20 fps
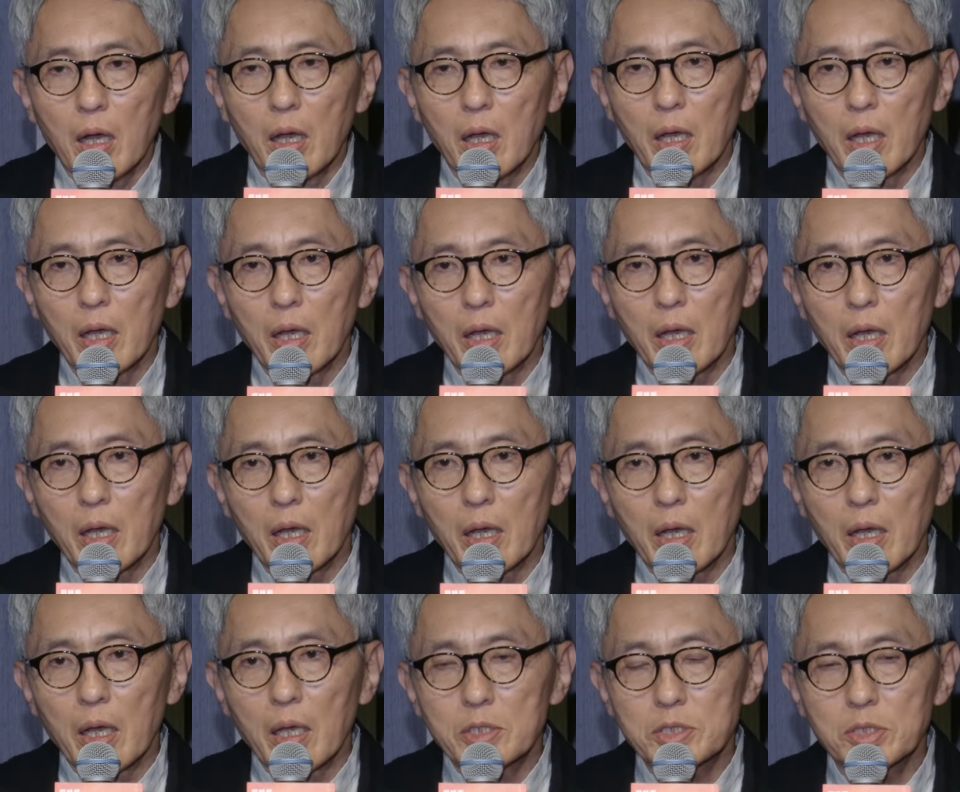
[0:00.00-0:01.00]

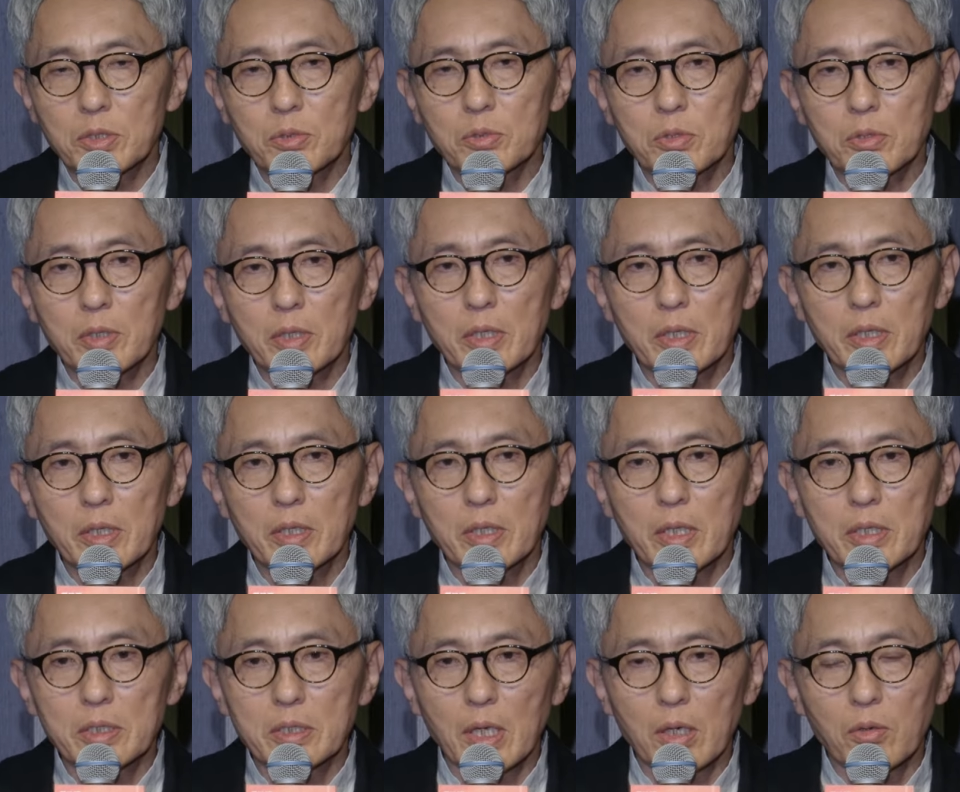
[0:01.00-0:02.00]
えー、仕事で
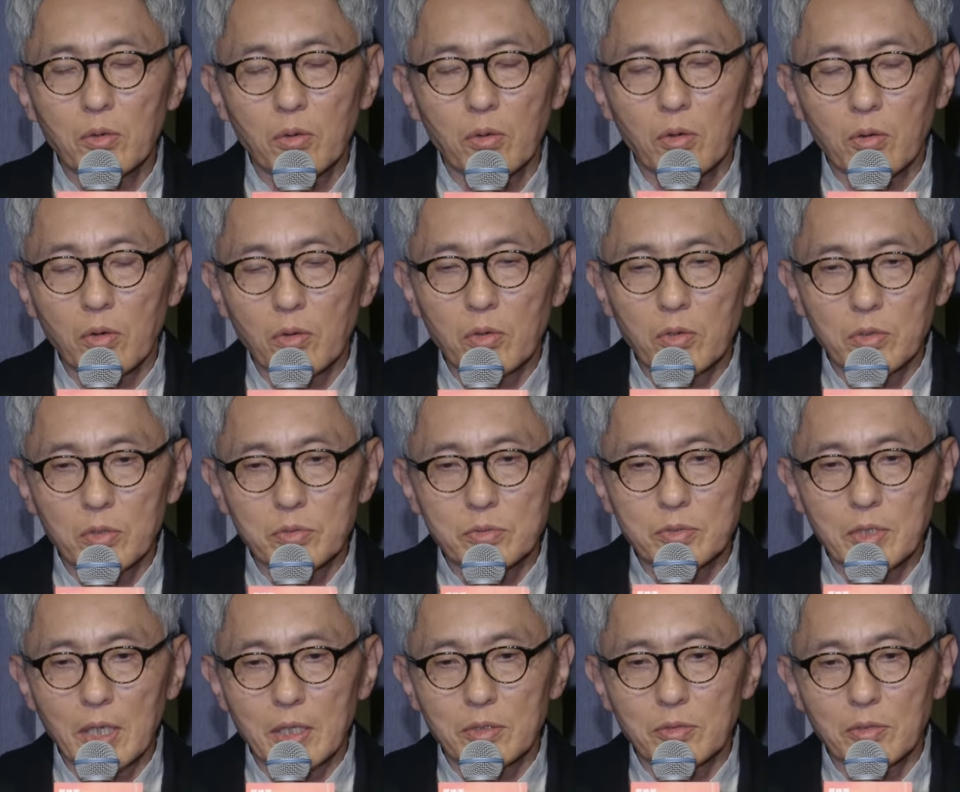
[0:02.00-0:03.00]
何かこう孤独
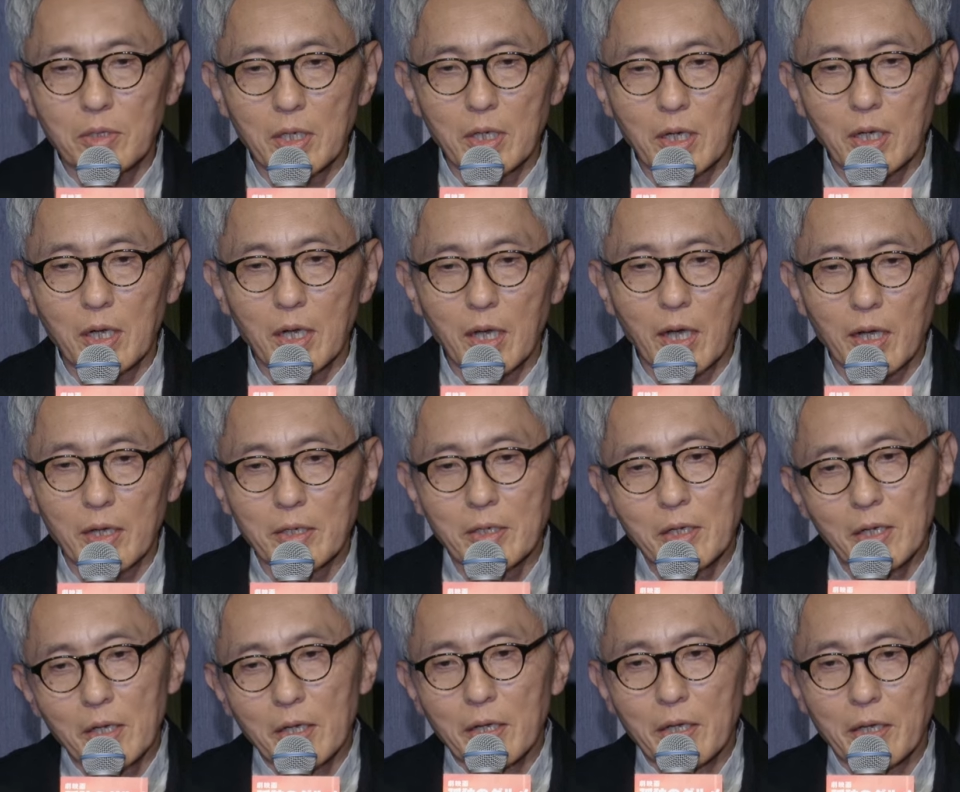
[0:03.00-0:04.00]
感の中から
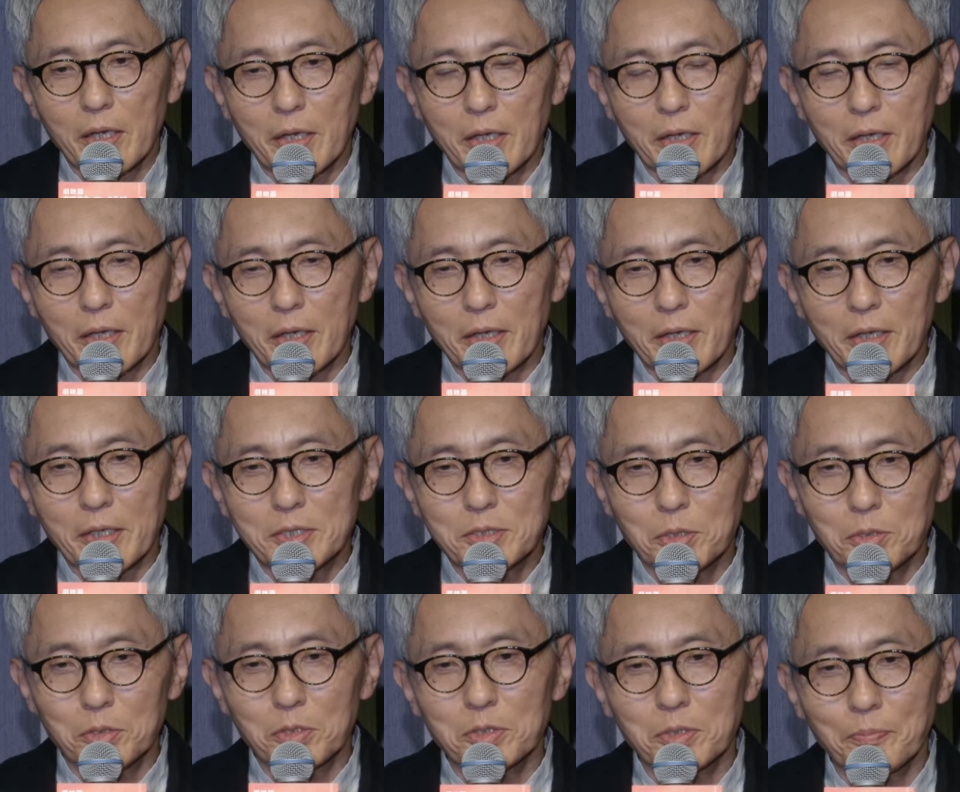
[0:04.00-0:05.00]
えー、
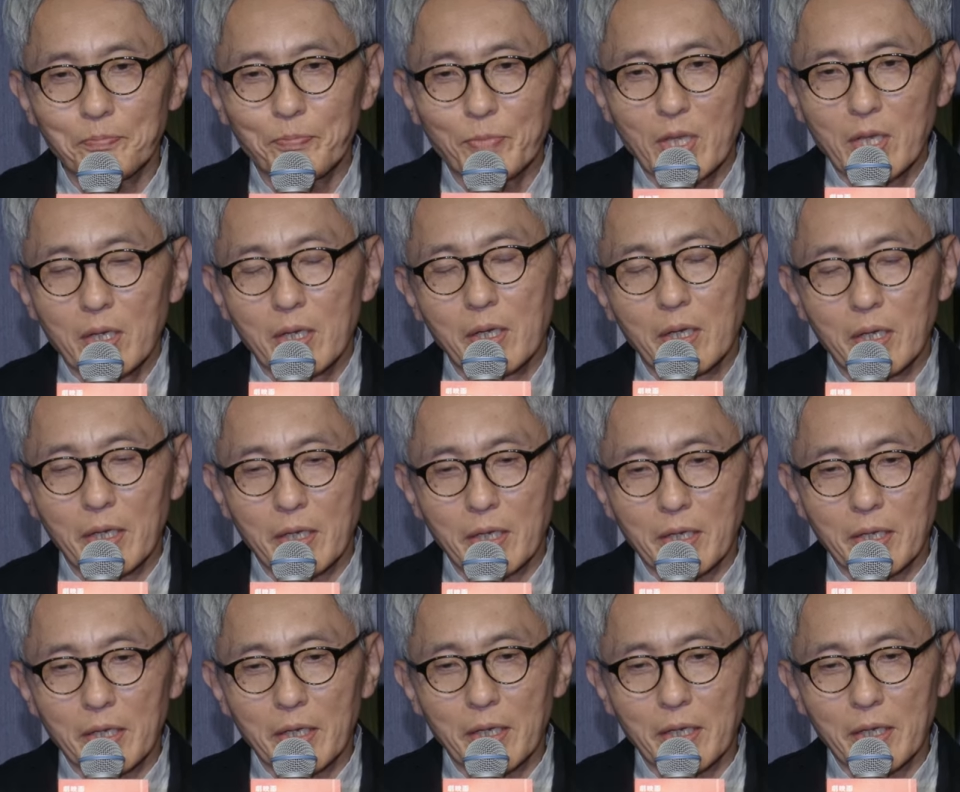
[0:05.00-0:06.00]
ちょっと、
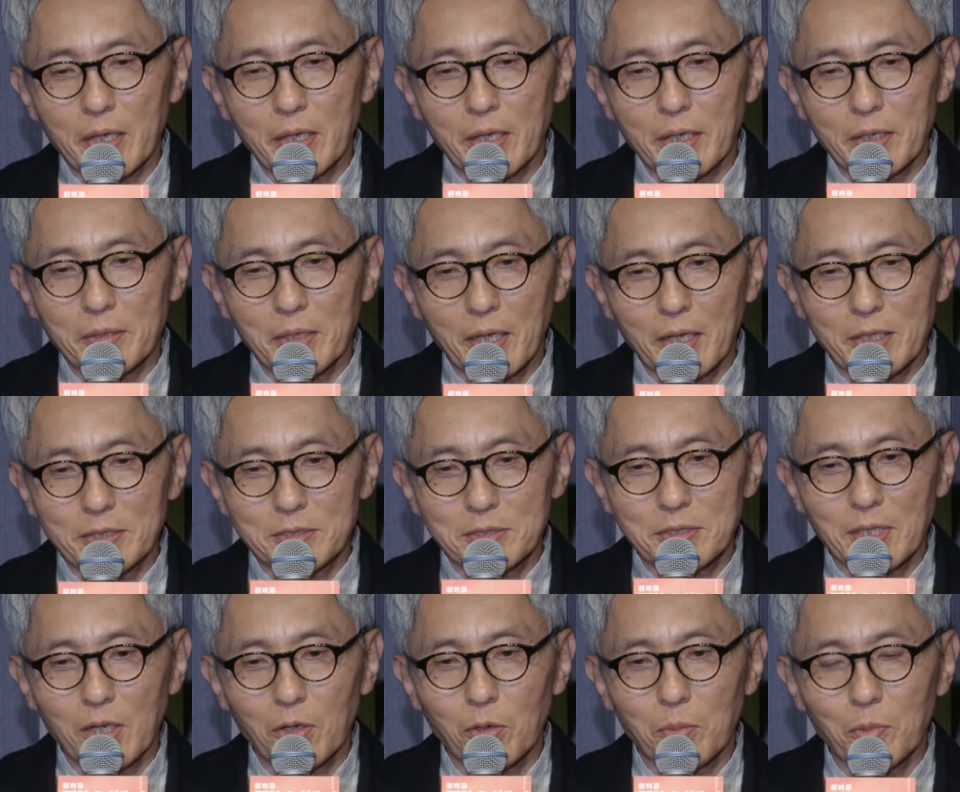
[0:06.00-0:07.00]
えー、なんか
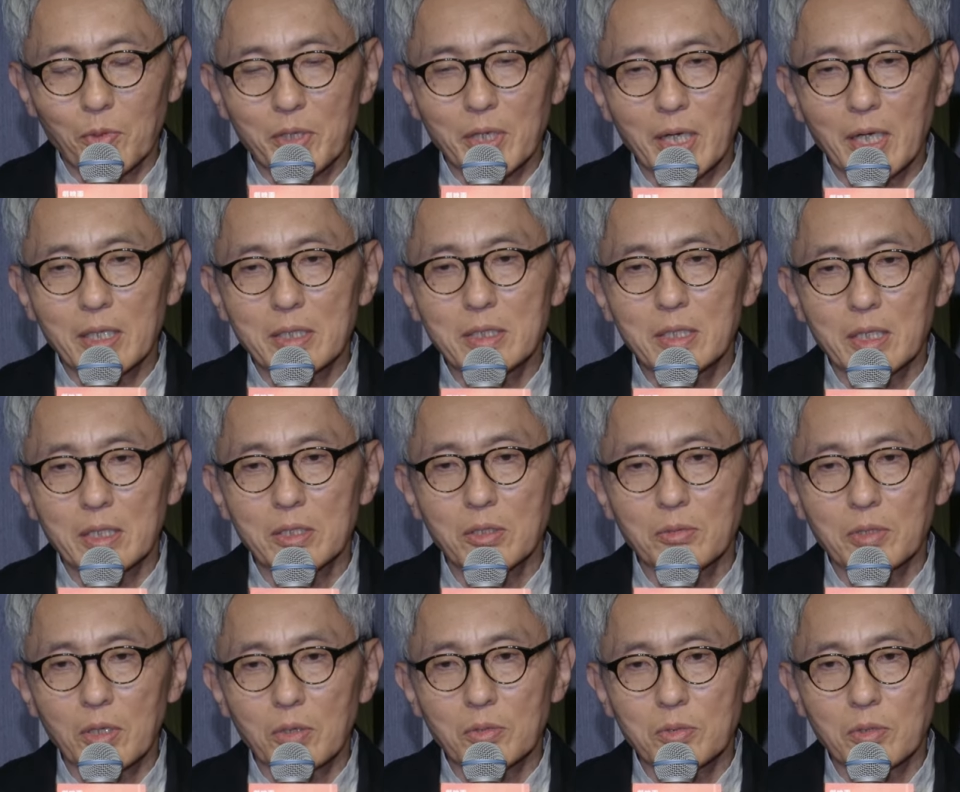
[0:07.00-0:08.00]
辛い思いがあったりい
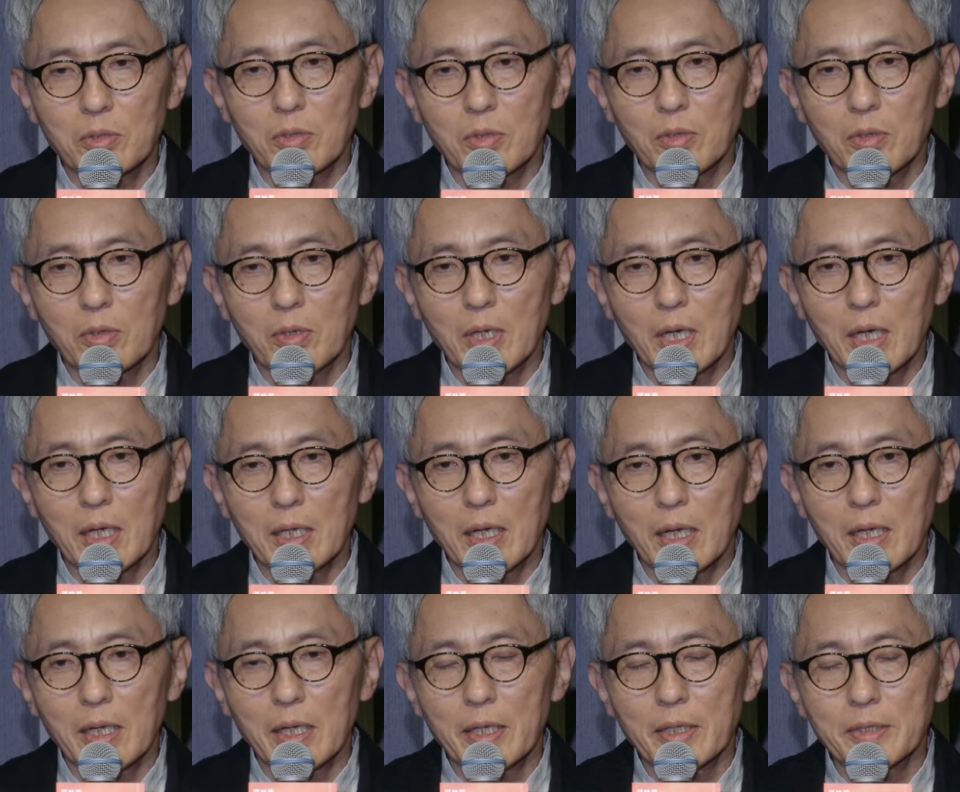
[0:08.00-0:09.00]
ろんなことを
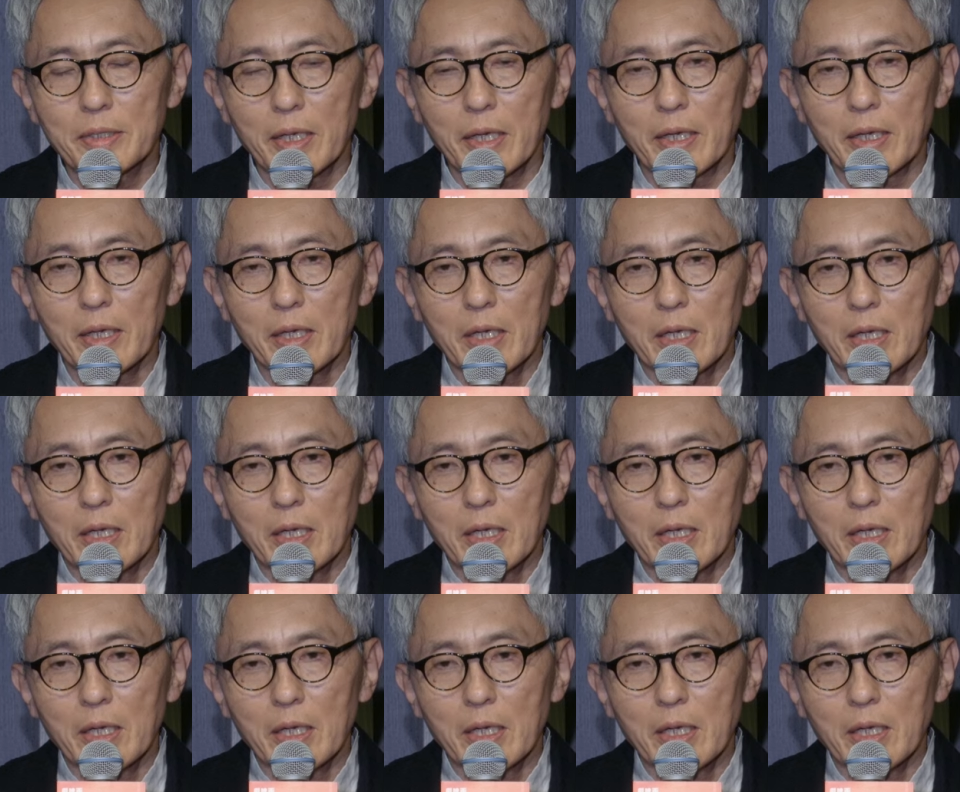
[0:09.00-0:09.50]
考えて